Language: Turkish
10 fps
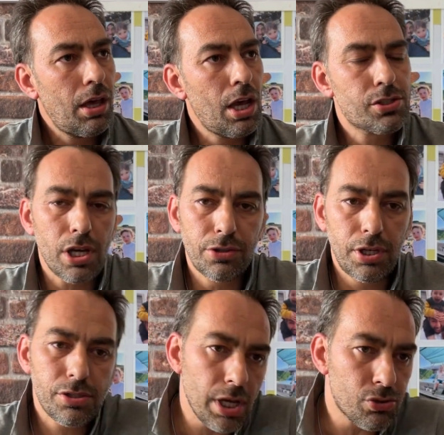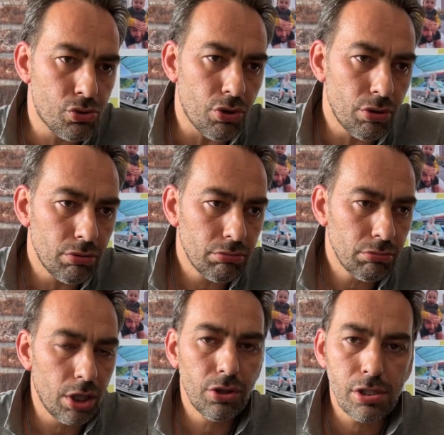Eksantrik sensörü.
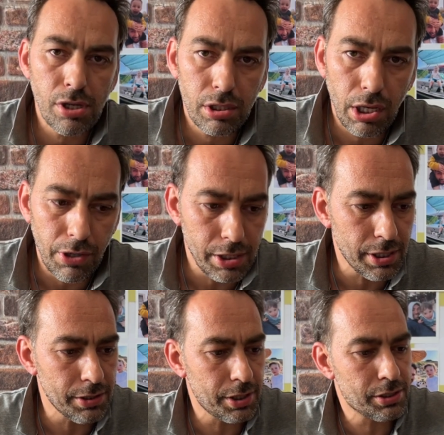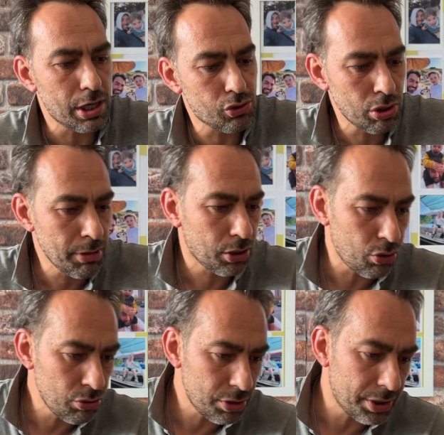Lan nasıl hata veriyor eksantrik sensöre
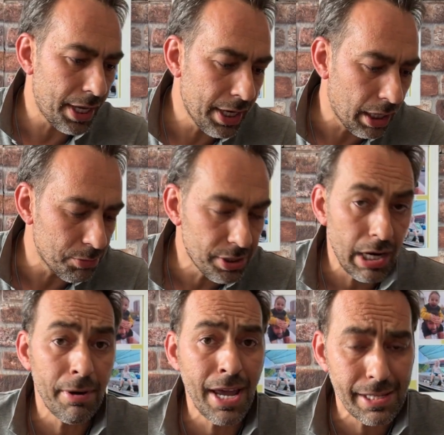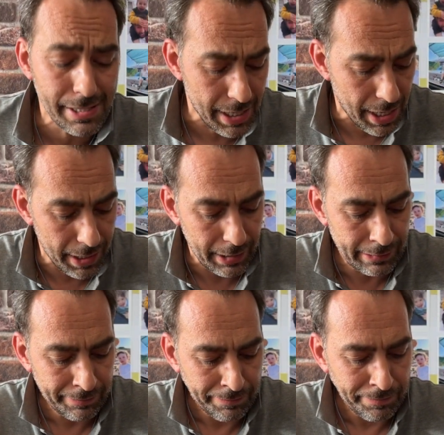bakıyoruz. işte yeni almışlar ama yan sanayi.
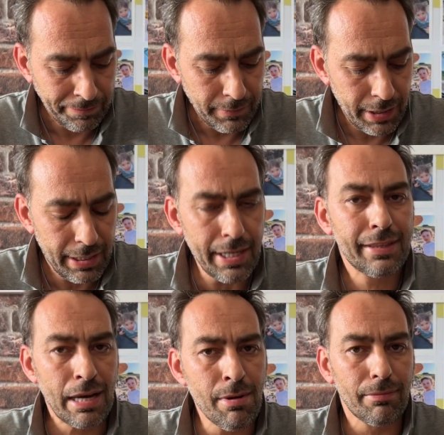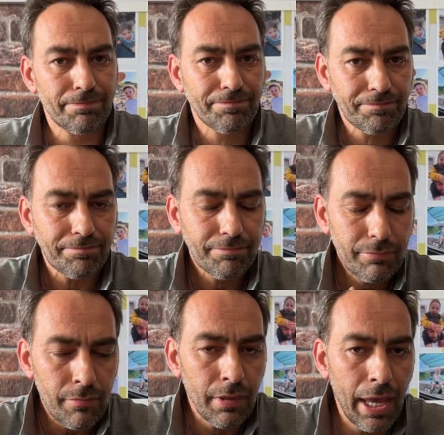Dedik tamam.
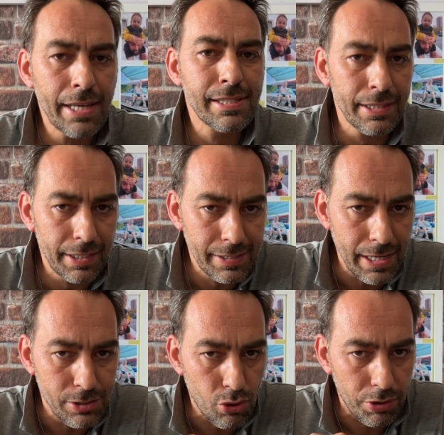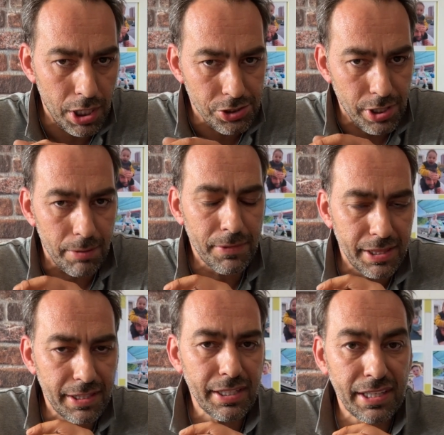Eksantrik sensörünü değiştirdim.
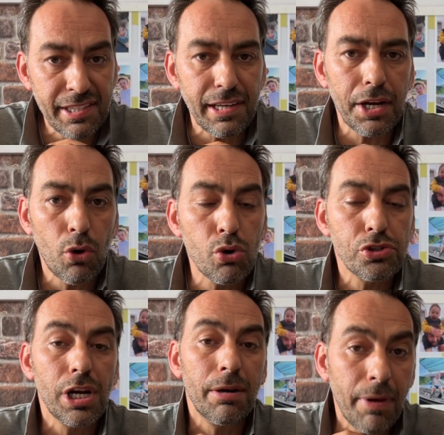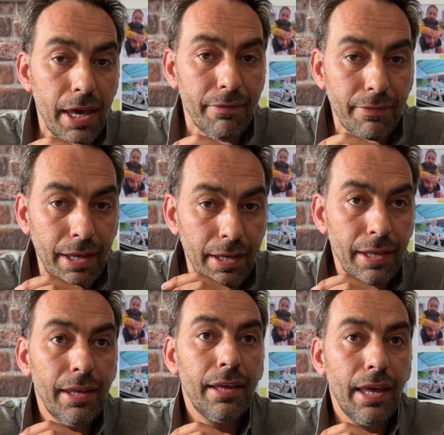Gittik iki tane orijinal BMW
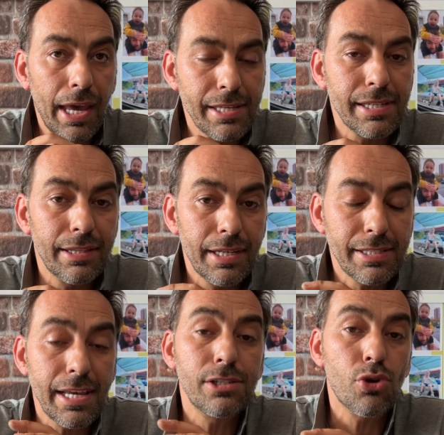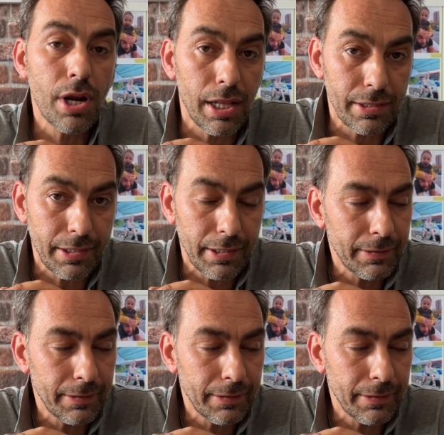eksantrik sensörü aldık.